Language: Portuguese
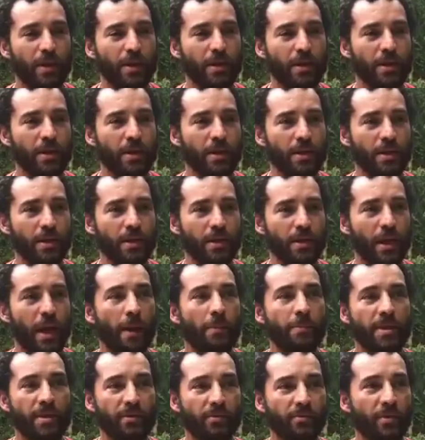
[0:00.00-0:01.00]
E
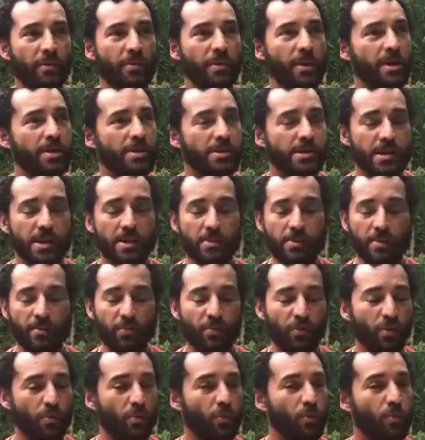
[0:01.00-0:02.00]
na minha família sempre
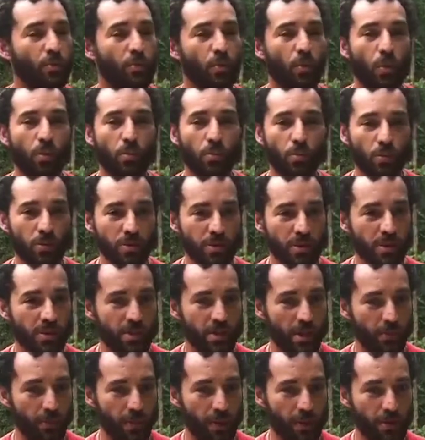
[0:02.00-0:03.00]
foi muito comum a
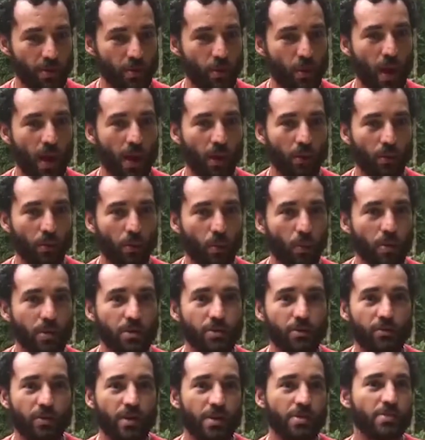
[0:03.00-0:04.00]
gente ter pé de guaco.
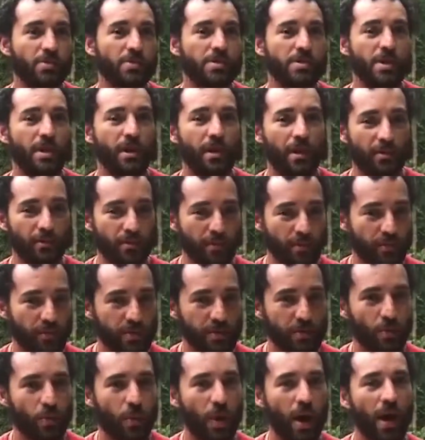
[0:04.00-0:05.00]
Hoje eu faço cerca
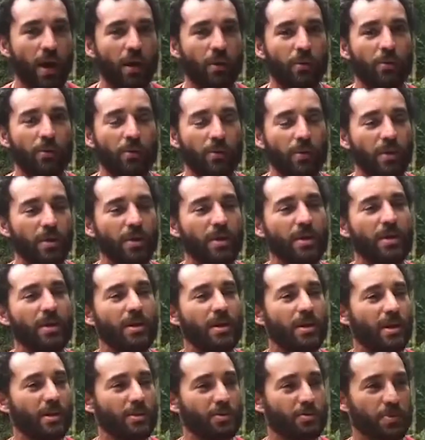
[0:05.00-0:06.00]
viva de guaco.
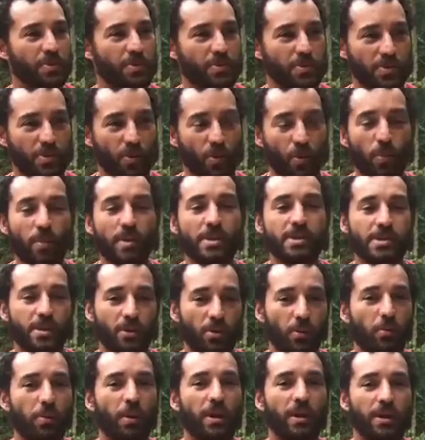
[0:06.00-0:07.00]
As pessoas estão
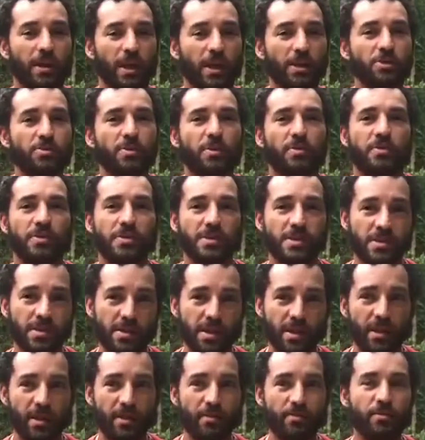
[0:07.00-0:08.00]
começando a plantar isso para fazer
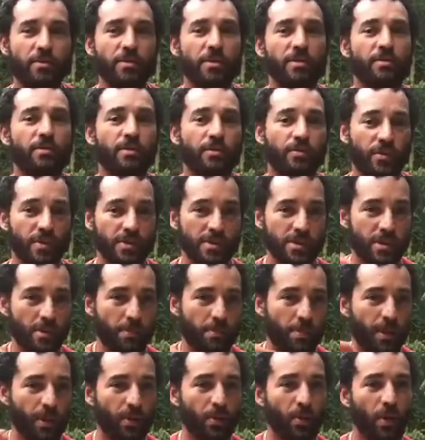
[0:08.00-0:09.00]
cerca viva, fazer
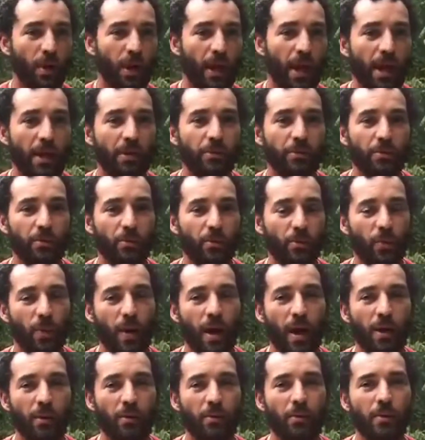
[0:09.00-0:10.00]
pergolado com
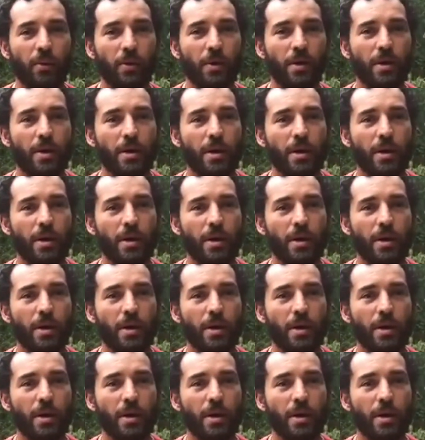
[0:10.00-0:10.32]
guaco.